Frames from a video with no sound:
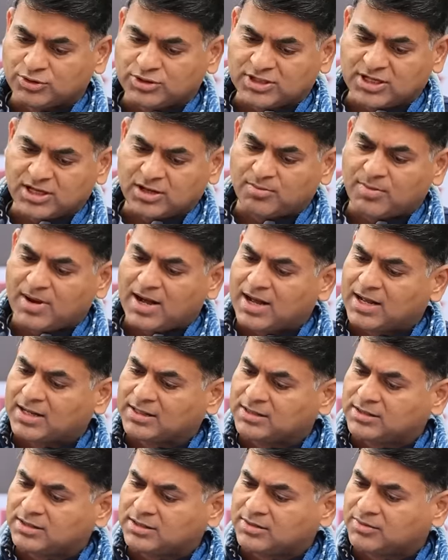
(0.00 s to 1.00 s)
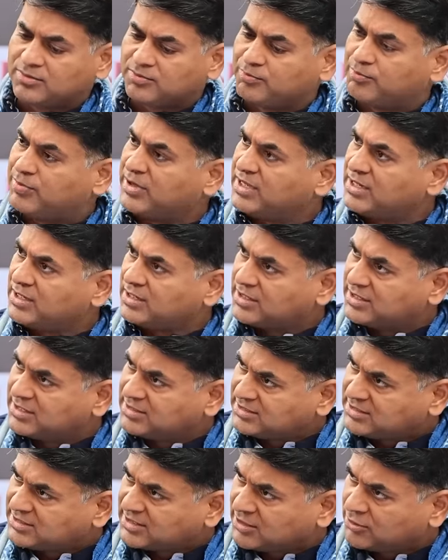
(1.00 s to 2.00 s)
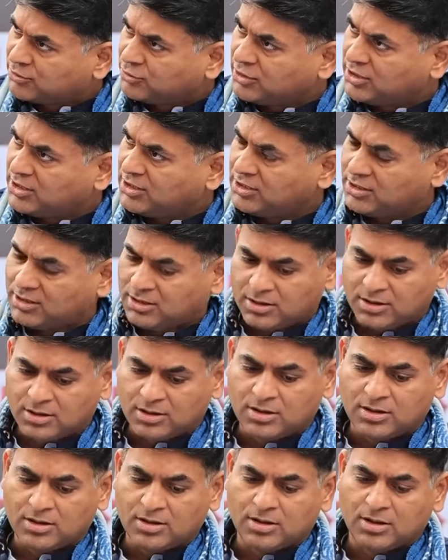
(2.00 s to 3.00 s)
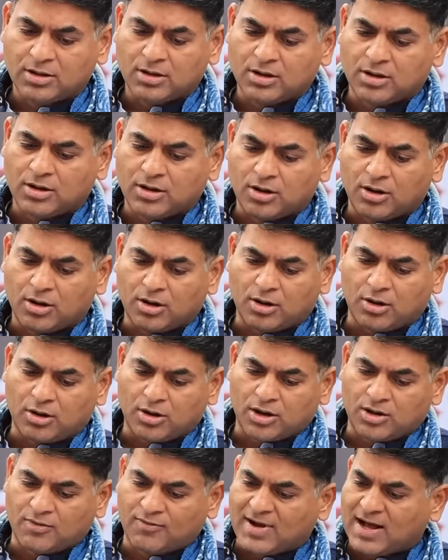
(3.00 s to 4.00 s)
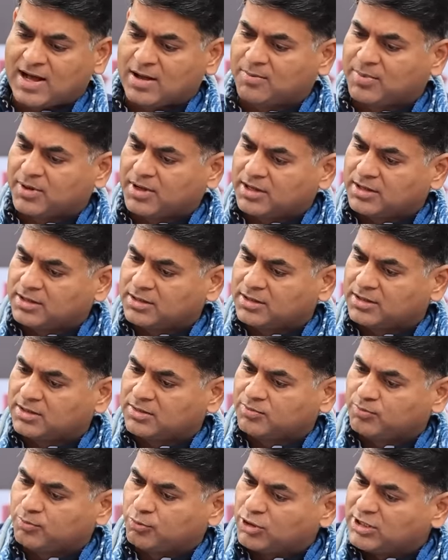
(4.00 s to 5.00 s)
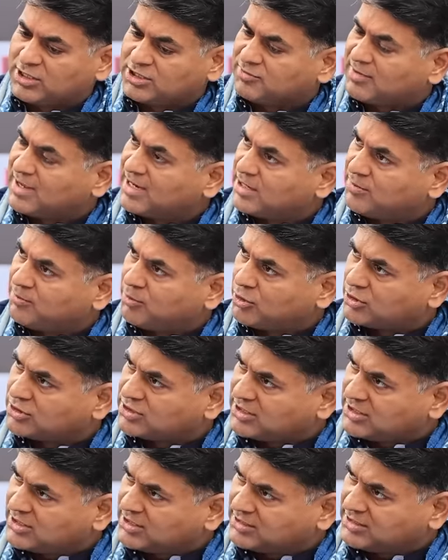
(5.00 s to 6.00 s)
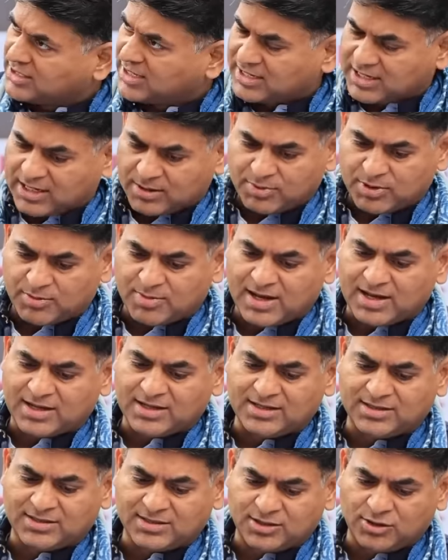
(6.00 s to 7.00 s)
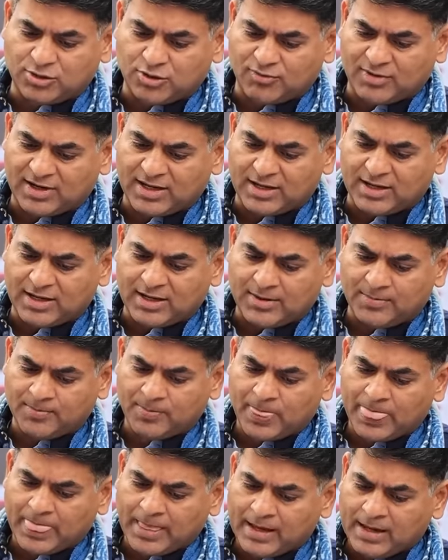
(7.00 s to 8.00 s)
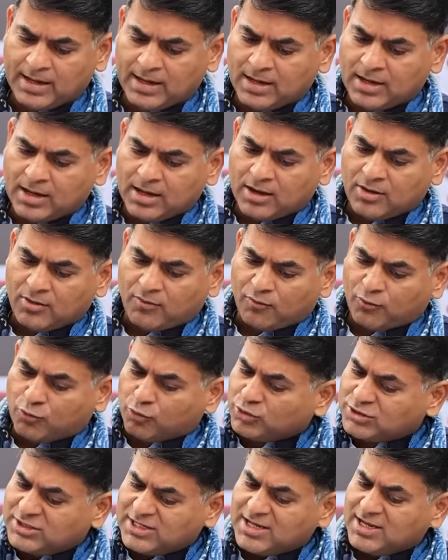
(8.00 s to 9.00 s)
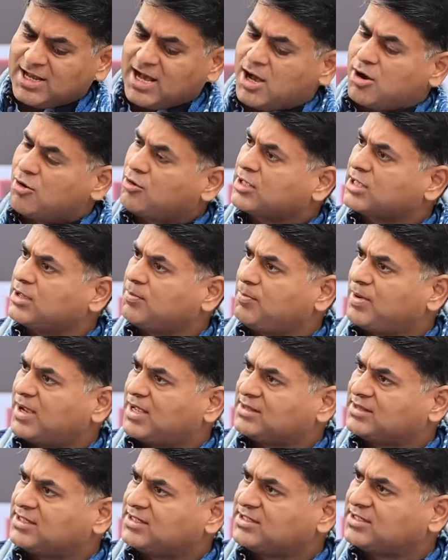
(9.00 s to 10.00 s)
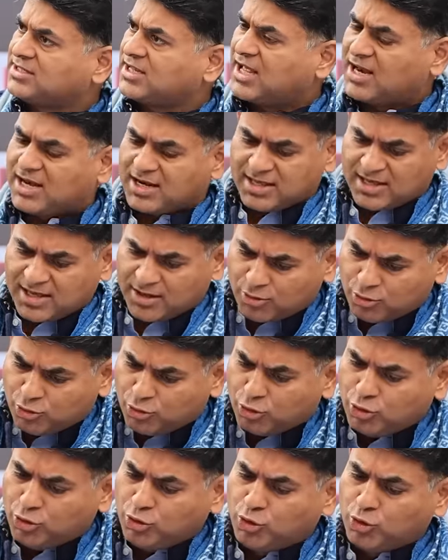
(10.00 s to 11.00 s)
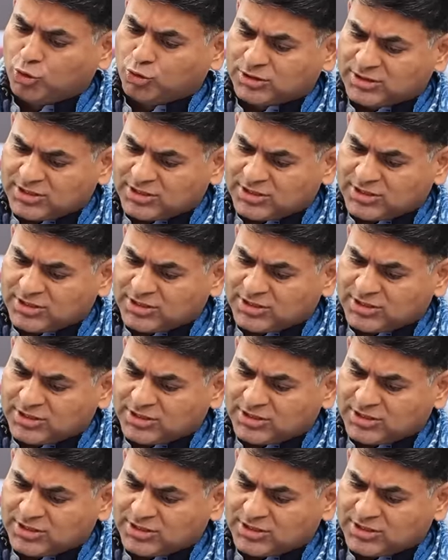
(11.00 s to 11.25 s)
उसके बाद भीड़ हिंसक हुई जी बिल्कुल और वहां पर पुलिस वाले पहुंचे थाना प्रभारी सीओ वगैरह उसी गांव के 35 साल के गुड्डू